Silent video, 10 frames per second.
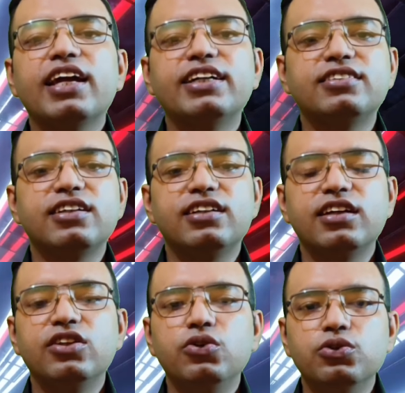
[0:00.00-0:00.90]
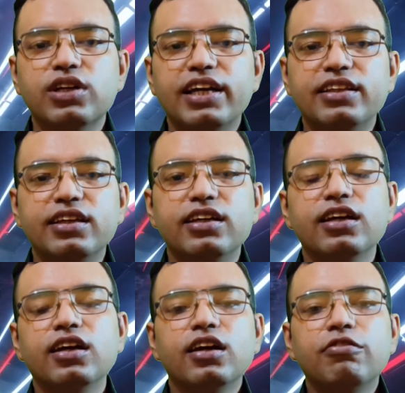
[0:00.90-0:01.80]
हेडसेट की न्यूज़ आई थी
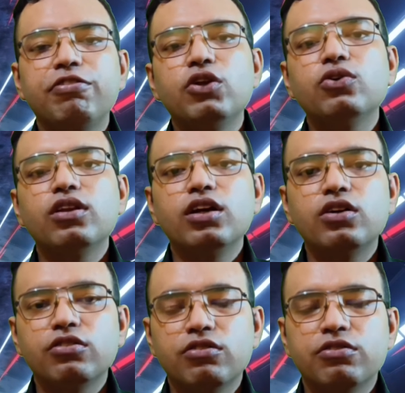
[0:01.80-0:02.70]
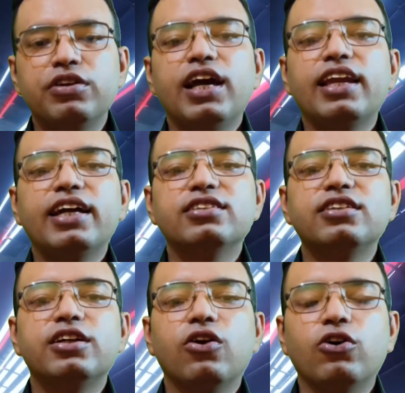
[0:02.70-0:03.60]
फिर उन्होंने वी
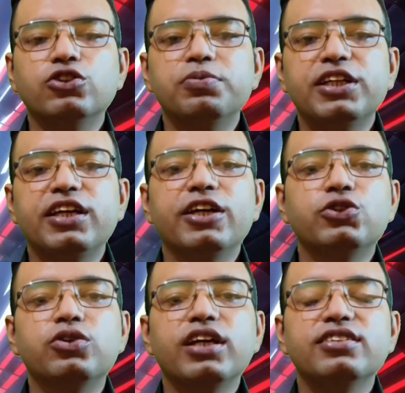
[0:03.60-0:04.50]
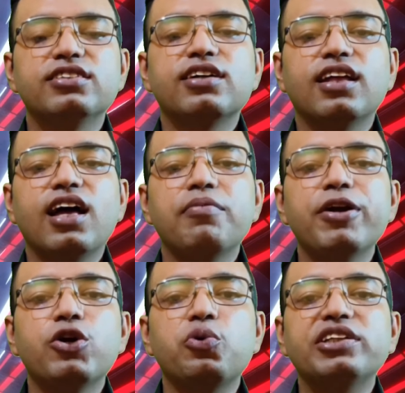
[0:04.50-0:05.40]
हेडसेट लॉन्च भी किए जो कि जिसका नाम
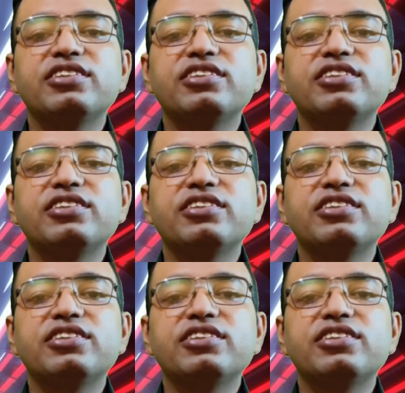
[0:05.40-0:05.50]
है